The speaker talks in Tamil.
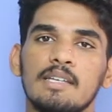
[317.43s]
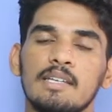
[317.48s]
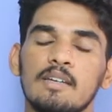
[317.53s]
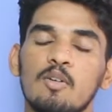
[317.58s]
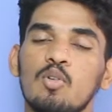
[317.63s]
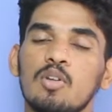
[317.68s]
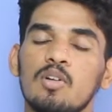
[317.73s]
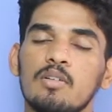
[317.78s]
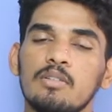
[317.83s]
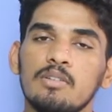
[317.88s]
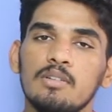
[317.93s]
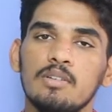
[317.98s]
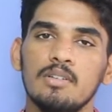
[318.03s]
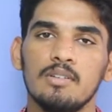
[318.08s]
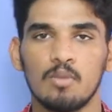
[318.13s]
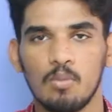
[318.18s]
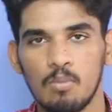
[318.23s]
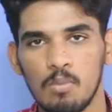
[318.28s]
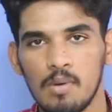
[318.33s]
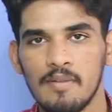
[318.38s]
உங்களுக்கு வந்து
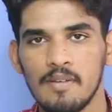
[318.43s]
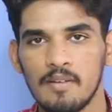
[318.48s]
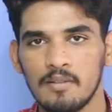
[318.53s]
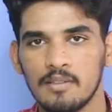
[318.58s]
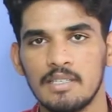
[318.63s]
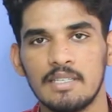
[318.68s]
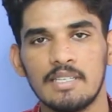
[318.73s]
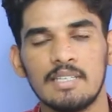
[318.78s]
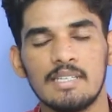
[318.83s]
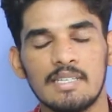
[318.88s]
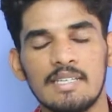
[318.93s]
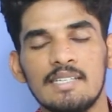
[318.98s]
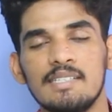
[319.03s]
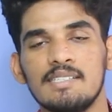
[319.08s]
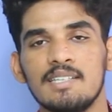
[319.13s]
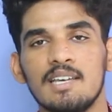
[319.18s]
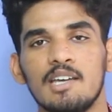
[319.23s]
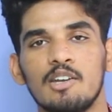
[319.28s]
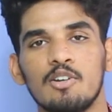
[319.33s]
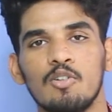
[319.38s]
ரொம்பவே வந்து
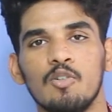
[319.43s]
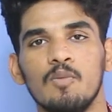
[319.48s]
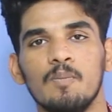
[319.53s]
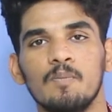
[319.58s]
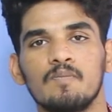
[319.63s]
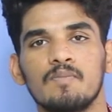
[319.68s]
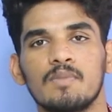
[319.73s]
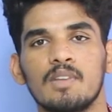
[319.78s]
ஈஸியாக இருக்கும்